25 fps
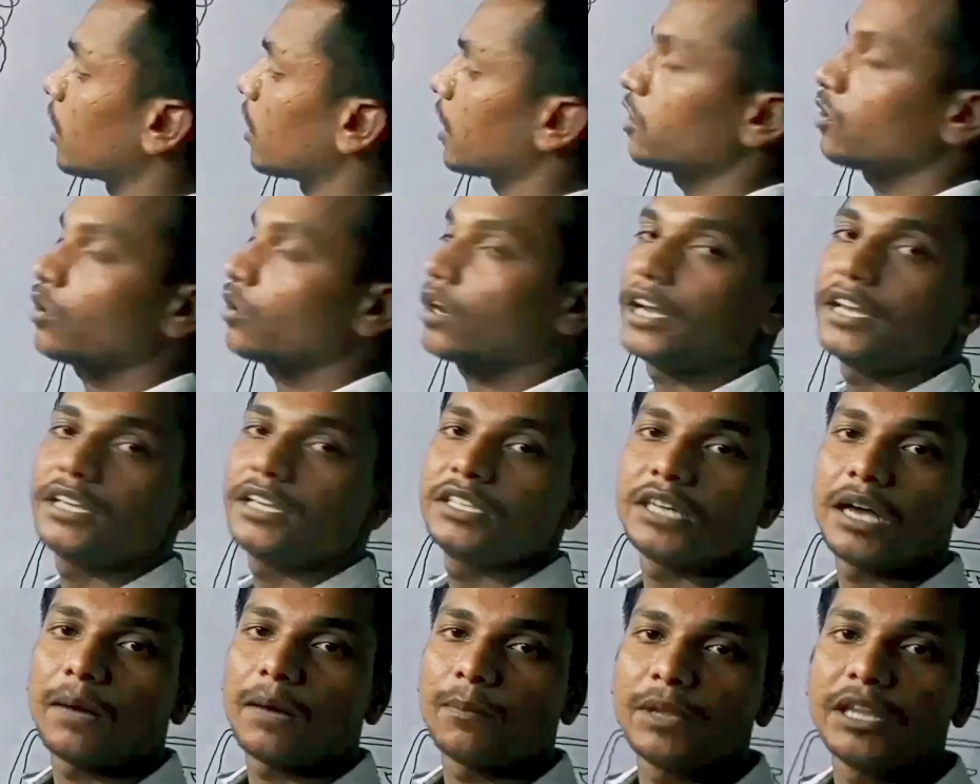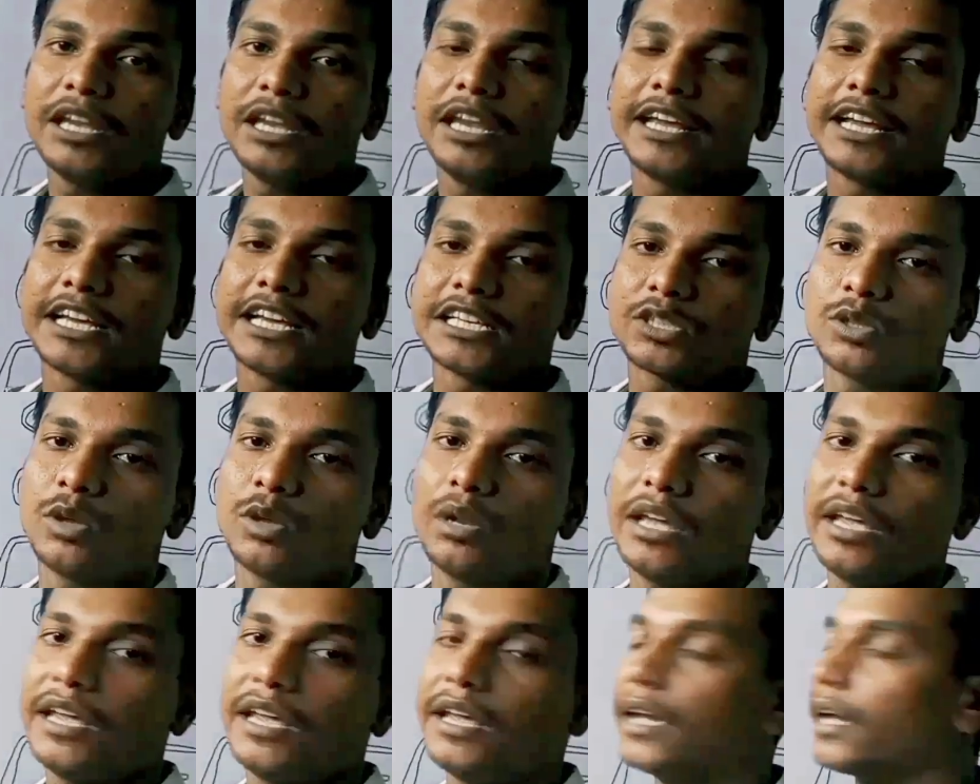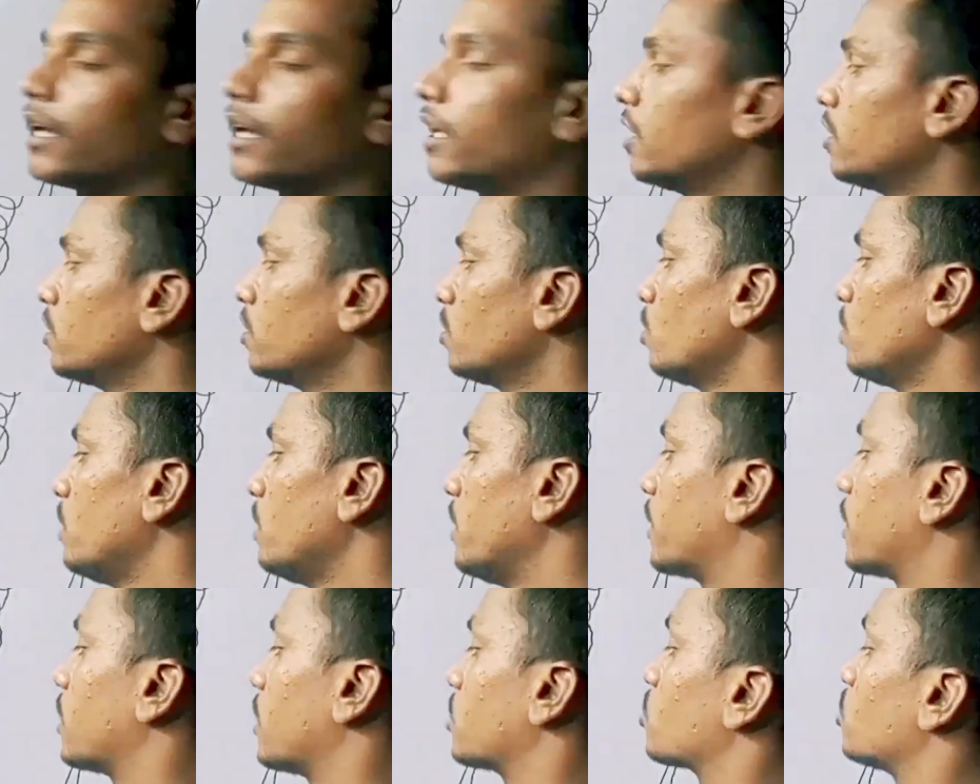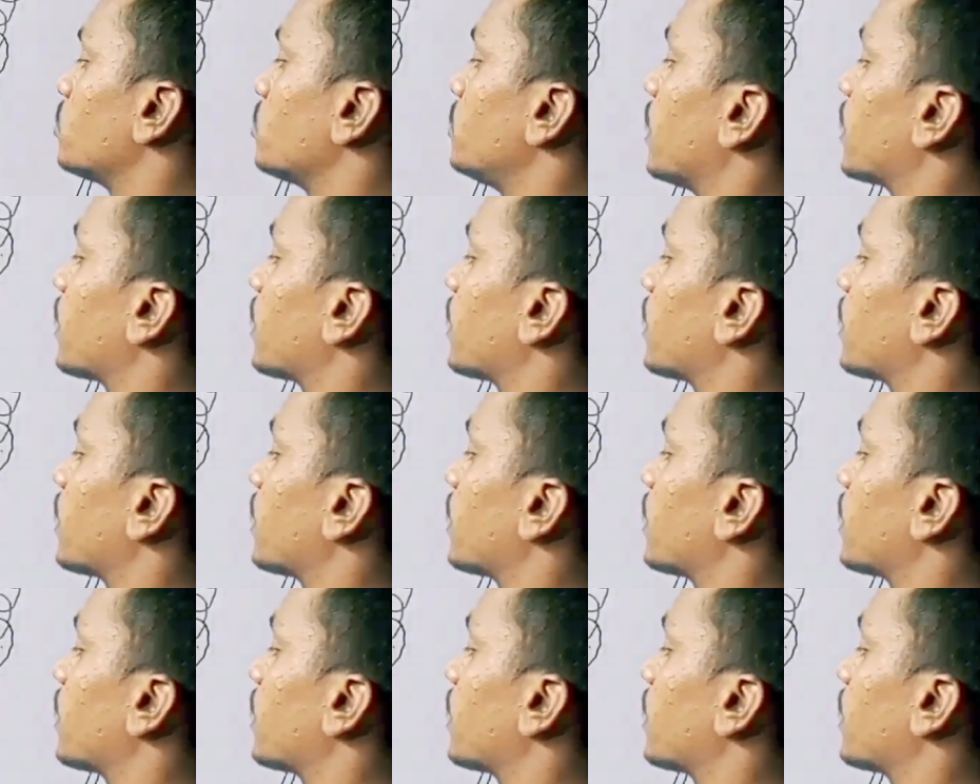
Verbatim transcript: जोड़ा तो कहीं से आपने लीकेज तो नहीं है तो लीकेज को